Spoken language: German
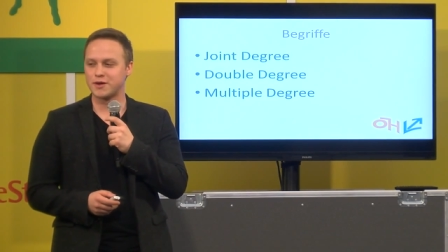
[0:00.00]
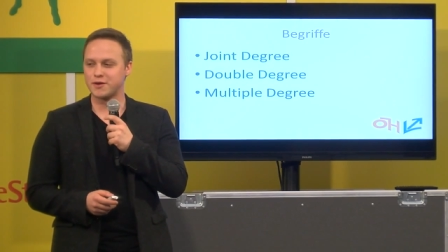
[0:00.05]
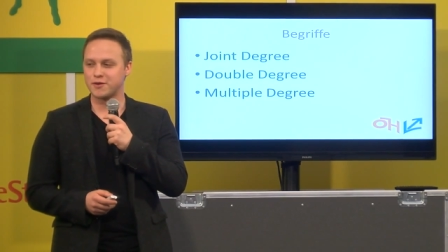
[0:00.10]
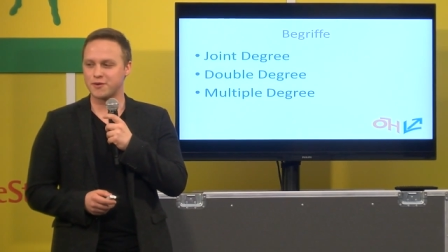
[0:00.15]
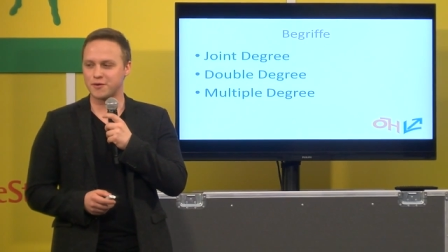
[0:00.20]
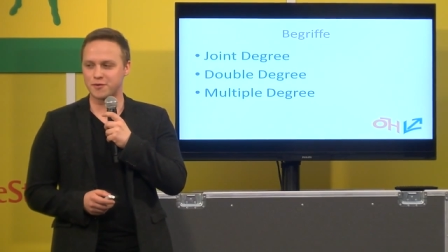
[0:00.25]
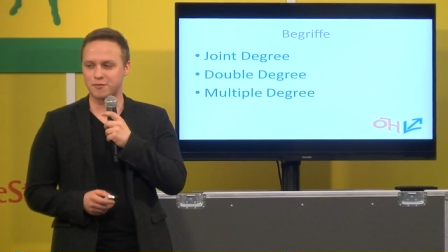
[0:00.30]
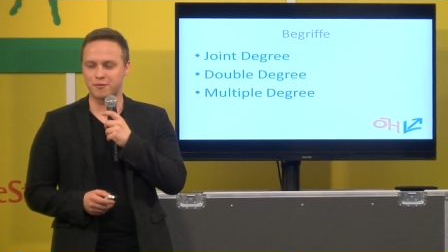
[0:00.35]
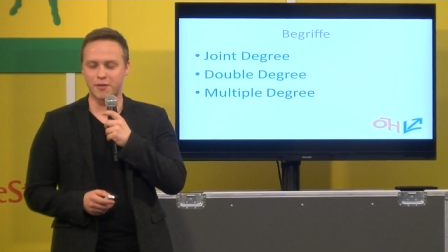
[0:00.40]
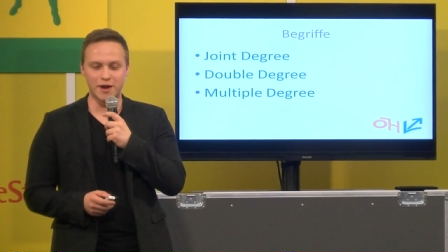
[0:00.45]

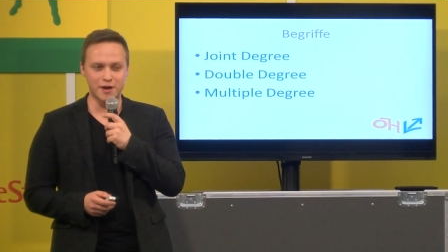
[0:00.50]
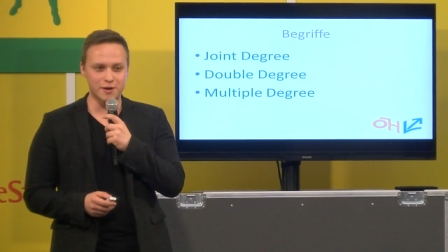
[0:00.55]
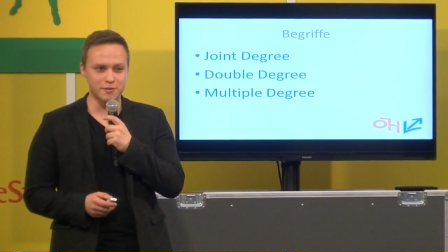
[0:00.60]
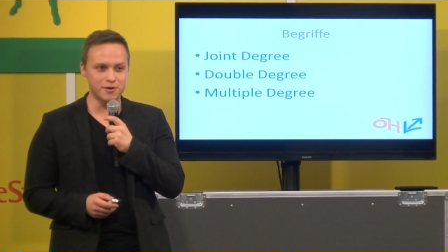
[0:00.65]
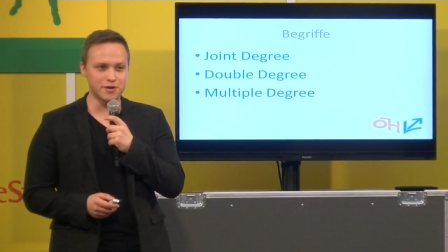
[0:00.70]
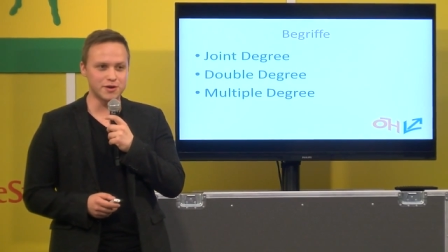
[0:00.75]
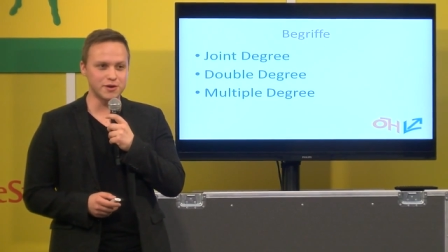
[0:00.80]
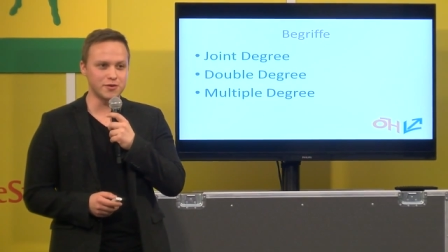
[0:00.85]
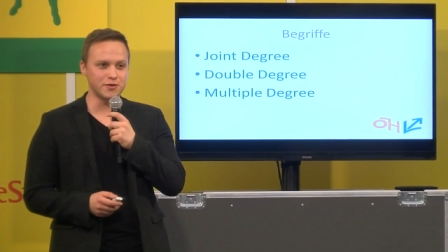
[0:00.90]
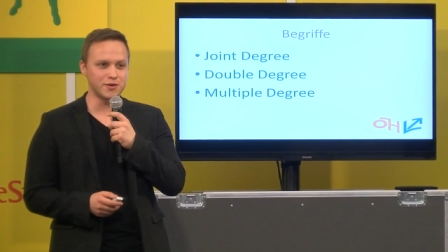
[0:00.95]
und Multiple
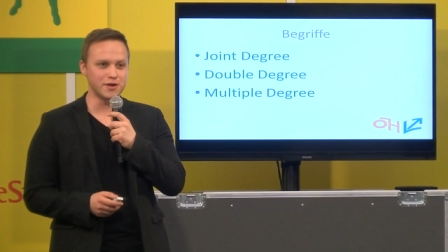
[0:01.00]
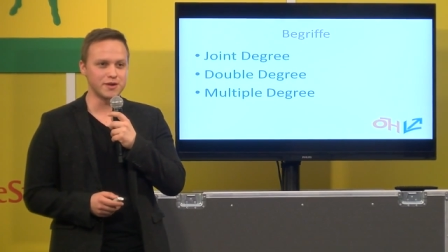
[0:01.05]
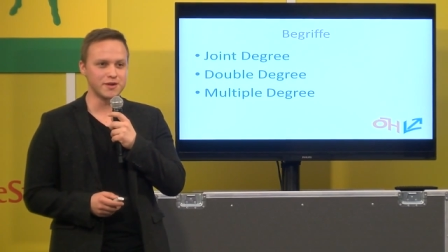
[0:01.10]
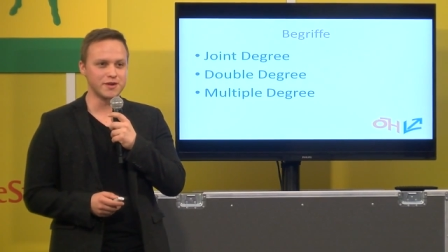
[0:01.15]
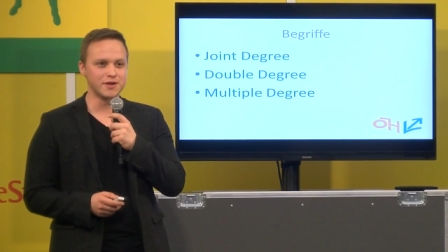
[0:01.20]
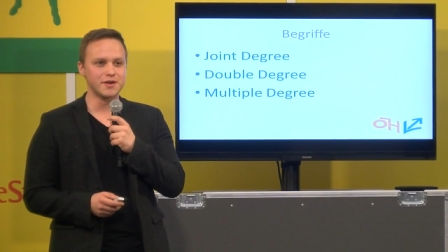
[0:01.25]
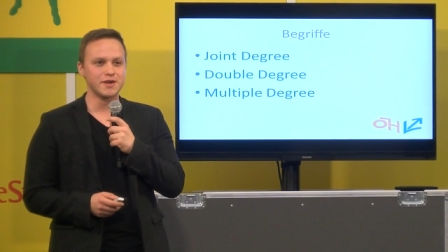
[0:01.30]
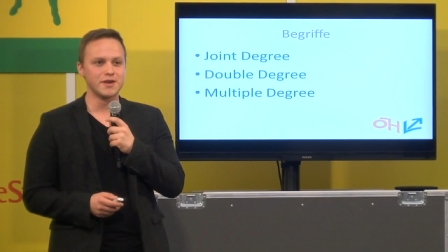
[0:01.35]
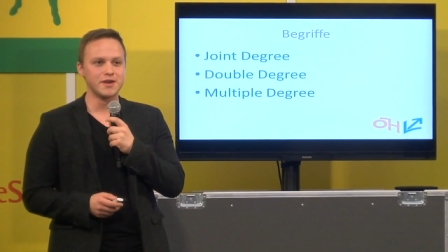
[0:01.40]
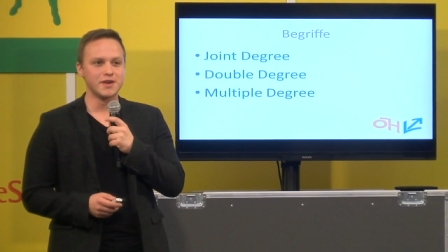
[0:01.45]
Degree.
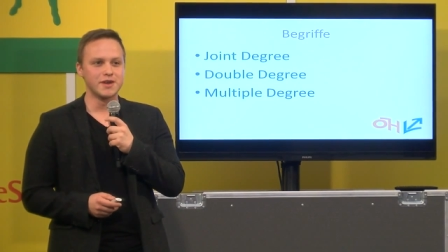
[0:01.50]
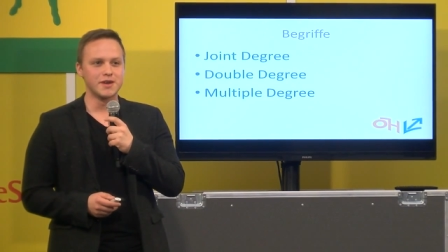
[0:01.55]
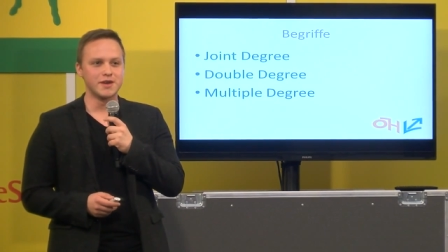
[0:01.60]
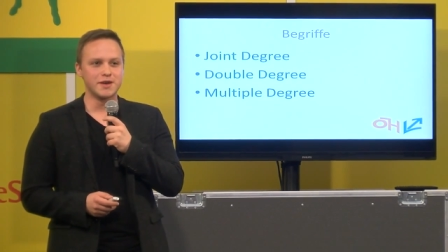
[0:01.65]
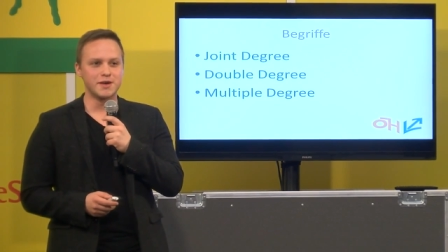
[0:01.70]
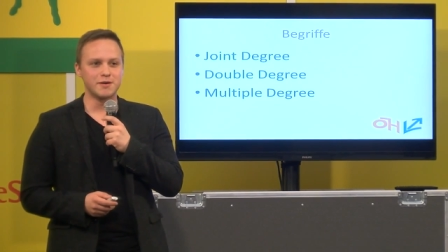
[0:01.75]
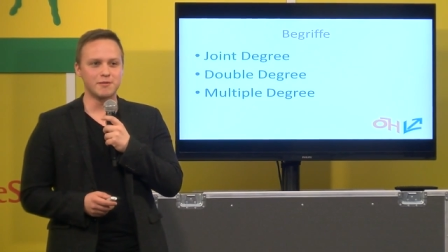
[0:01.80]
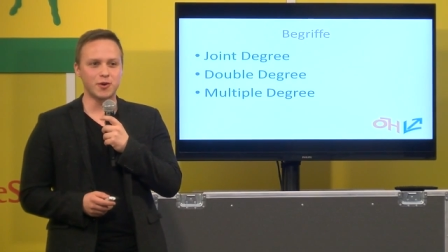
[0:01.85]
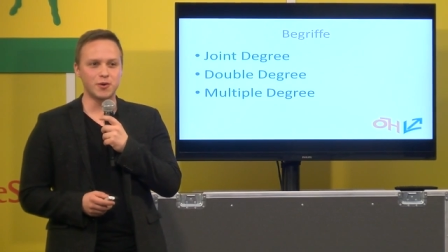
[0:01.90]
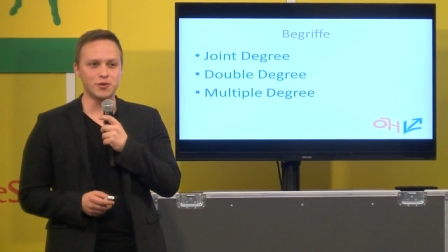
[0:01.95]

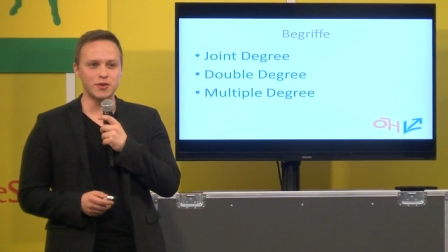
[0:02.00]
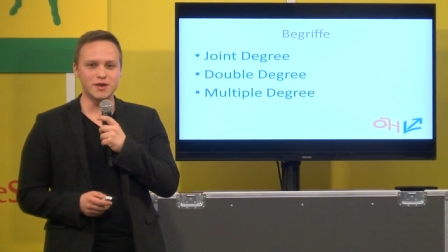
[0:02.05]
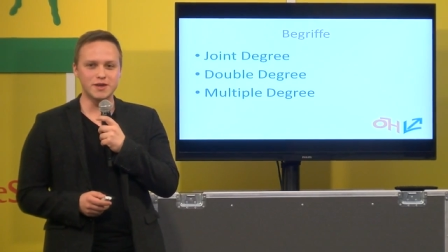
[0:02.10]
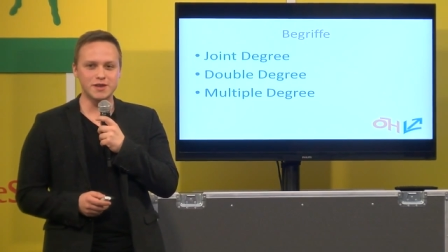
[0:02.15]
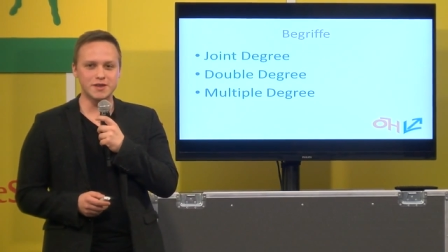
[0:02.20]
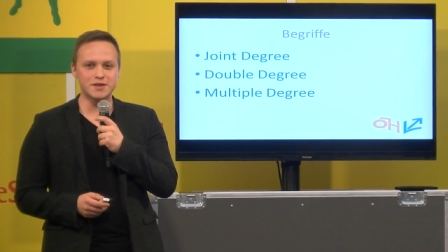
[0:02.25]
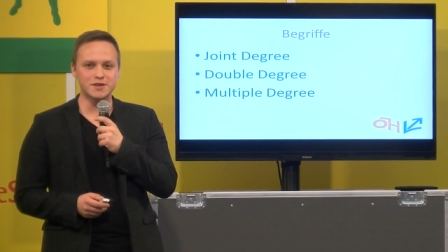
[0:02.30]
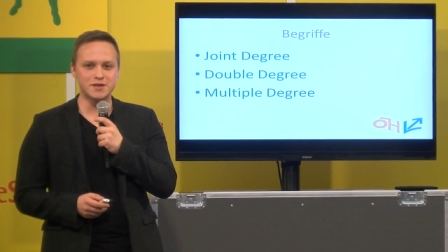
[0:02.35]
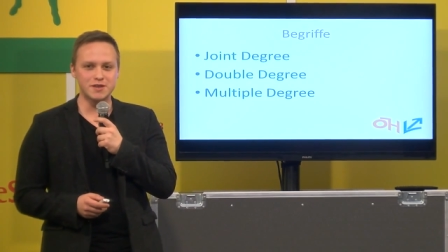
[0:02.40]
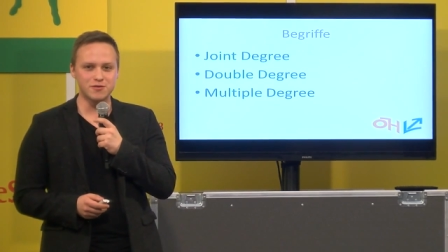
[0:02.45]
Im Grunde
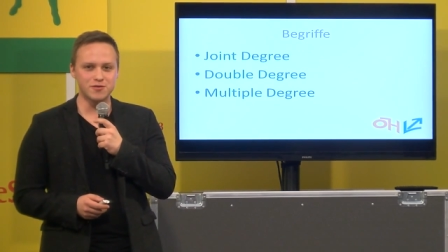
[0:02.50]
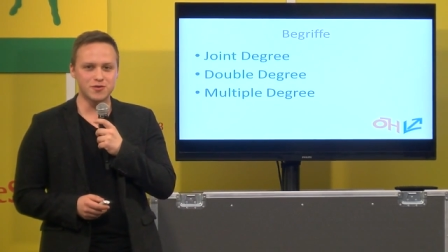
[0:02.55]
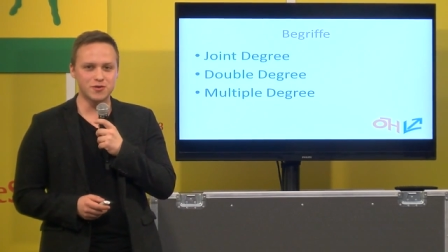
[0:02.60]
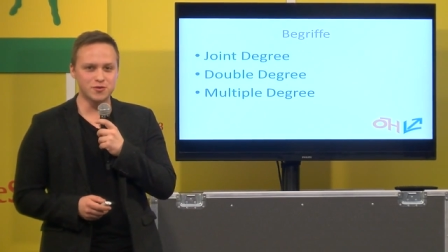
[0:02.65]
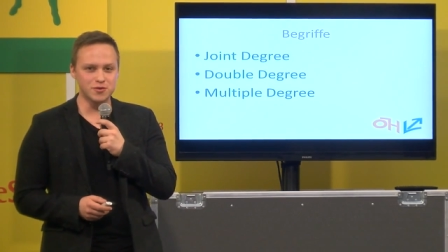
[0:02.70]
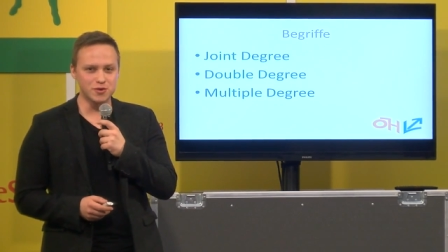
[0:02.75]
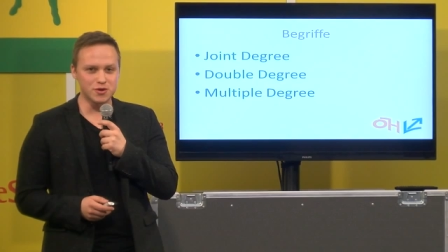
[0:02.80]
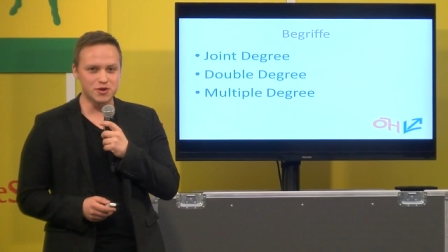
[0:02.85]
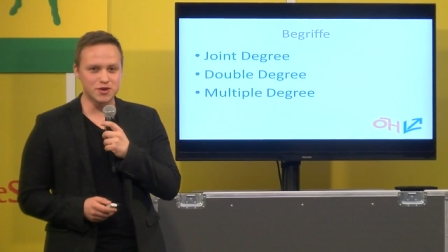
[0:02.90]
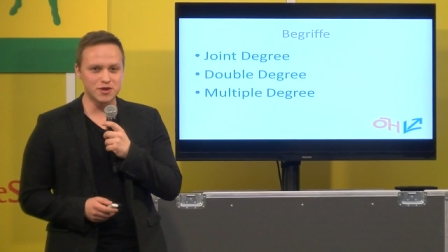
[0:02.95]
ist nicht viel
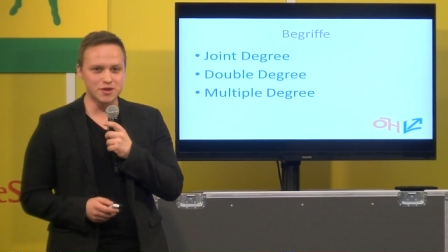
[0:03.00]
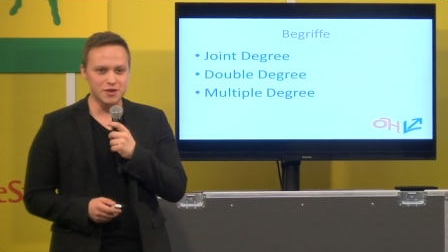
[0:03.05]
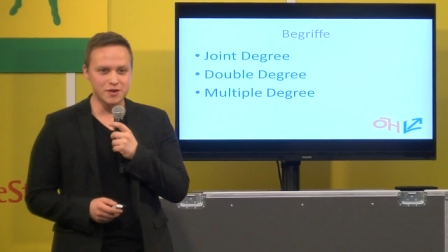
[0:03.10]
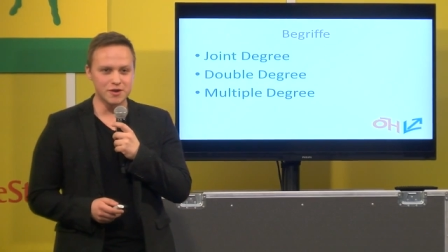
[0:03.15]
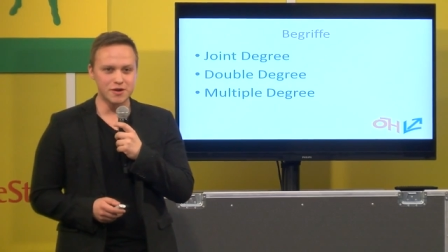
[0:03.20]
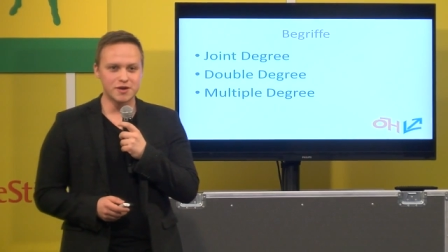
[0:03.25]
Unterschied.